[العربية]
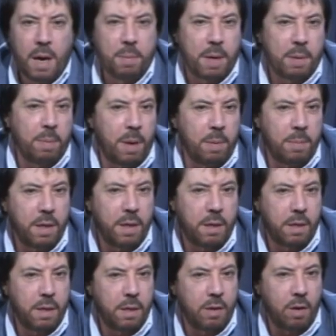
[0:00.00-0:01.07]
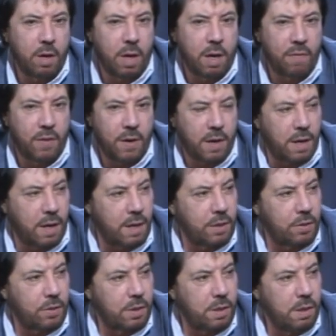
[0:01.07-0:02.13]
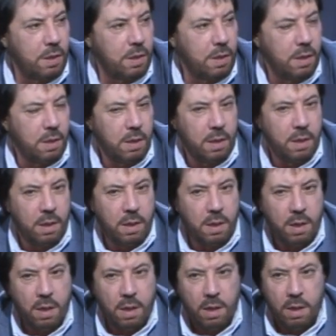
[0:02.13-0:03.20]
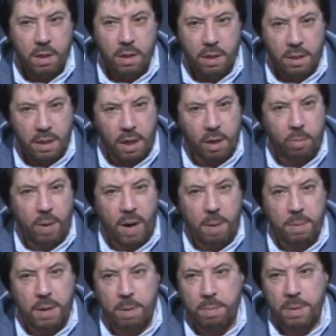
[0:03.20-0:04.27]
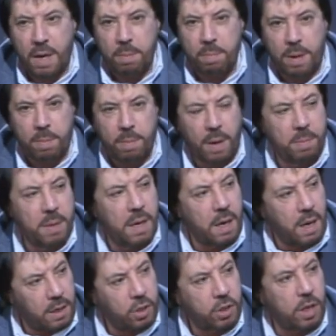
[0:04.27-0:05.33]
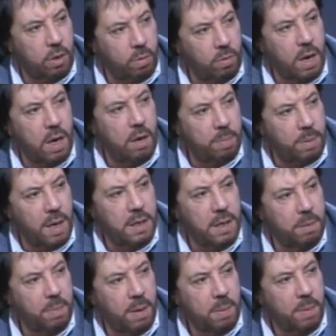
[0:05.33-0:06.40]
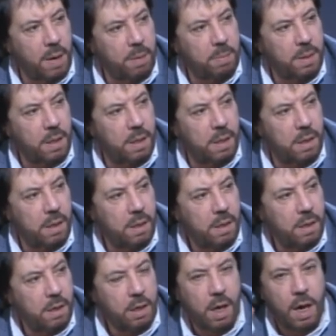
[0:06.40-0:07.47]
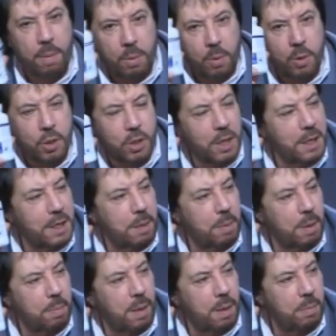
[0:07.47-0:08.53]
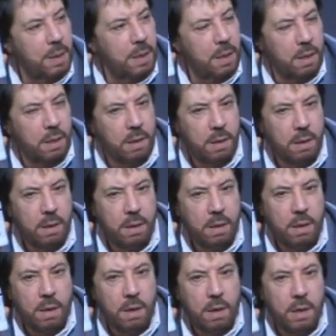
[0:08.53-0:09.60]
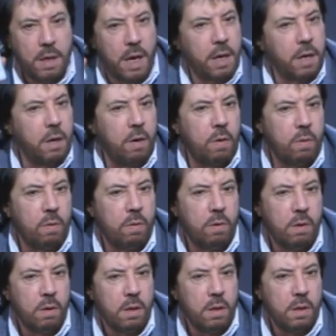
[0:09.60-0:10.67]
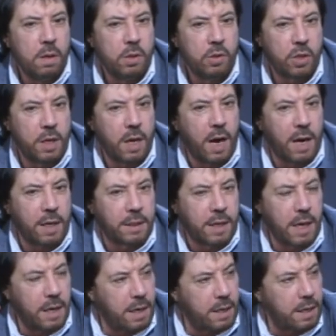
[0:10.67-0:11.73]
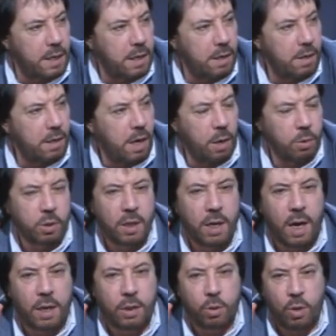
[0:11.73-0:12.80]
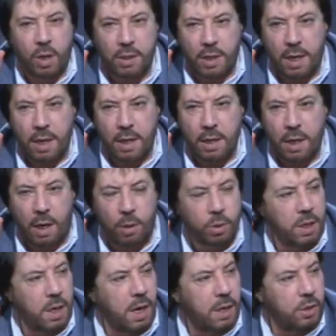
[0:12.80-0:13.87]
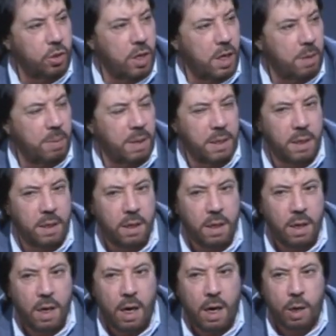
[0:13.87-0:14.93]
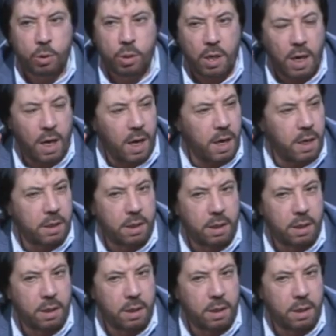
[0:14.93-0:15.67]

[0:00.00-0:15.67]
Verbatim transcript: ب 400 دولار في الخارج يقدر يباع بلبنان ب 400 الآن يشترون اللبنانيين ب 400 يخابرون الشركة ب 400 لأنه صناعة كندا أو صناعة يو اس اي أو صناعة جيرماني أو صناعة